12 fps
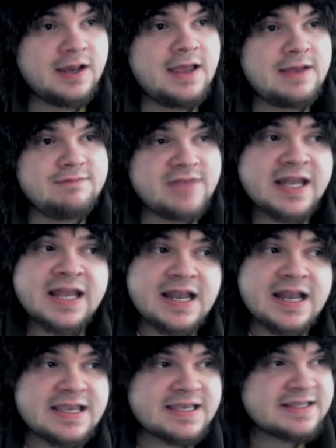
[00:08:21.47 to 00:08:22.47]
Wäre der
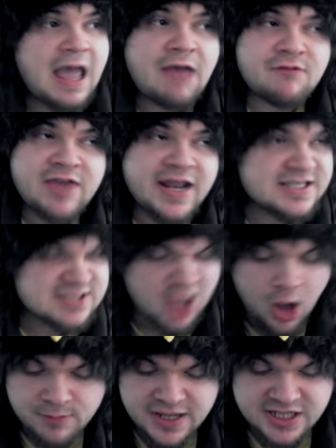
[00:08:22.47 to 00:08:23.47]
nicht da, wäre das
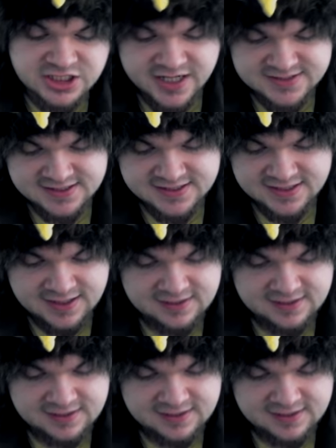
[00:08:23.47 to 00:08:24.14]
komplett scheißegal.